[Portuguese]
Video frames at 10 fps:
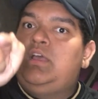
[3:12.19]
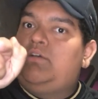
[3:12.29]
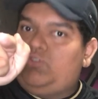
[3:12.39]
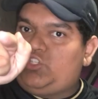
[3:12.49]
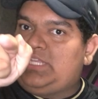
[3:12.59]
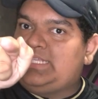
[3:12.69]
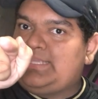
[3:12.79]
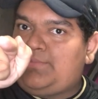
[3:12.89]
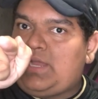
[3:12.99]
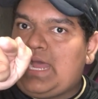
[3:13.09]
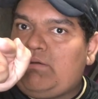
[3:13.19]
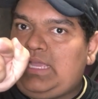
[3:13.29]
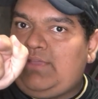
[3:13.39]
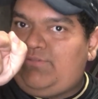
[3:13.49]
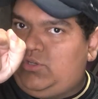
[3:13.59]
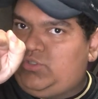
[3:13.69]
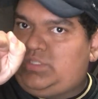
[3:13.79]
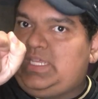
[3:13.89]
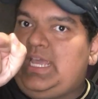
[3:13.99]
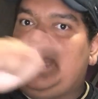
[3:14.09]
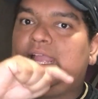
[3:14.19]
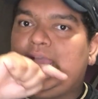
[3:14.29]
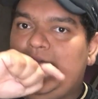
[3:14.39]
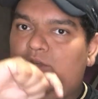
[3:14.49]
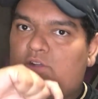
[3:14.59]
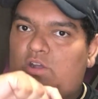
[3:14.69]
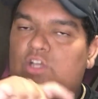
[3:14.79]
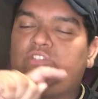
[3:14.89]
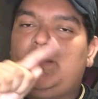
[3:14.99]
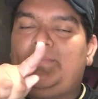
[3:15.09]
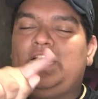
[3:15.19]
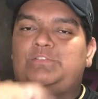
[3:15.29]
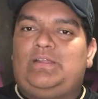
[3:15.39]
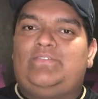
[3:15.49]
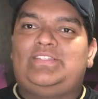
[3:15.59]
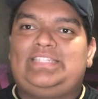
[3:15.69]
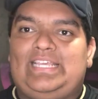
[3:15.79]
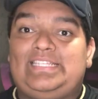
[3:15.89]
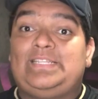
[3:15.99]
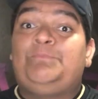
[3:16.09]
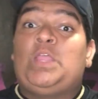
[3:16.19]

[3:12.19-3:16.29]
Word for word: Vou te dar essa moral aí, viu, Jussier? Caio Costa, um abraço para vocês.